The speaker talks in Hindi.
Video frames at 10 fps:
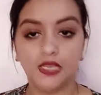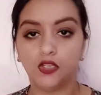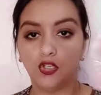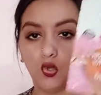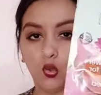
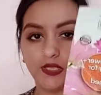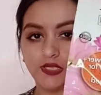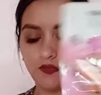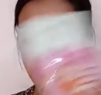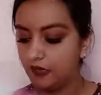एक
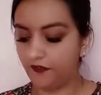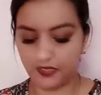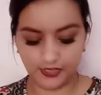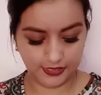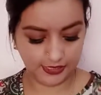लोटस वाला
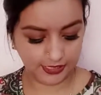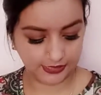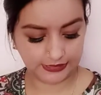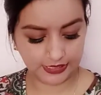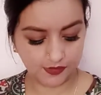वेरियंट
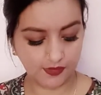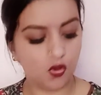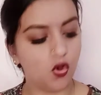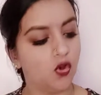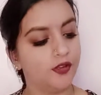लिया था
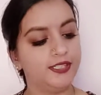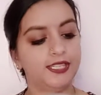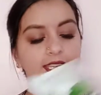और